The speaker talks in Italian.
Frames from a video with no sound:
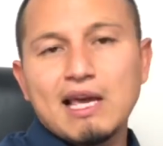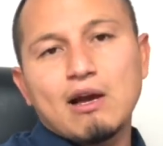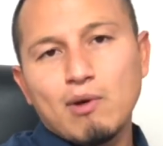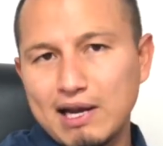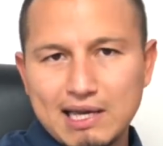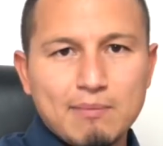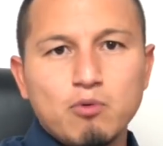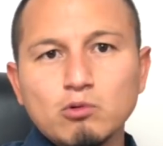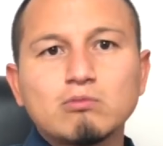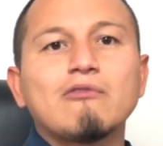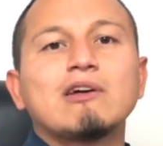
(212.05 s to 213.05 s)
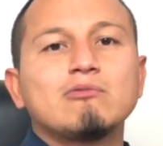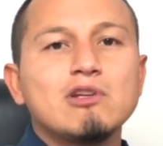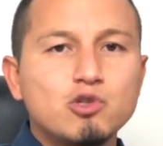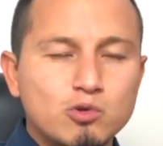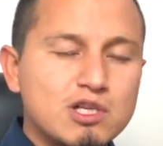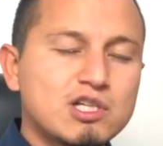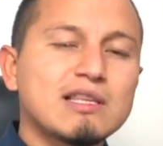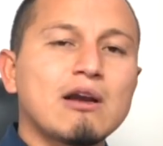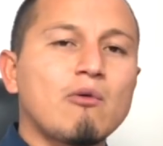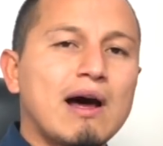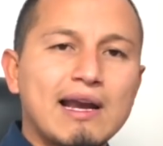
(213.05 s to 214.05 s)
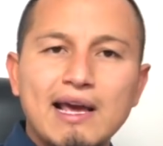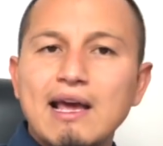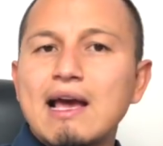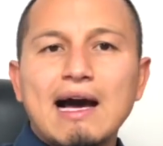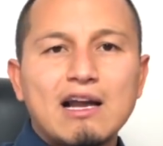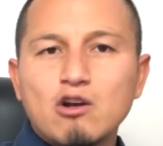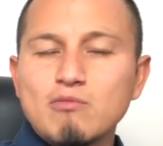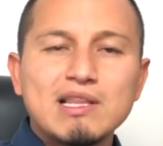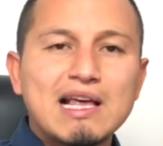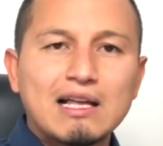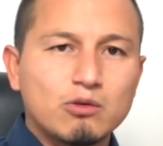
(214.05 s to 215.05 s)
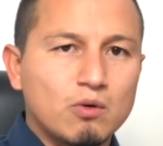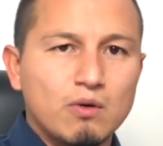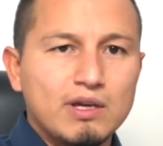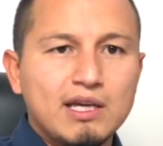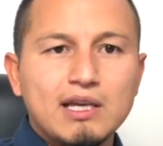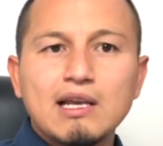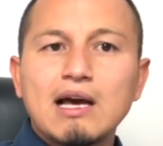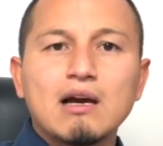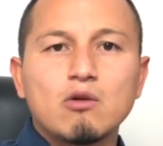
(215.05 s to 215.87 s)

che è quella che appunto ha fatto il giudice, nel quale ha nominato il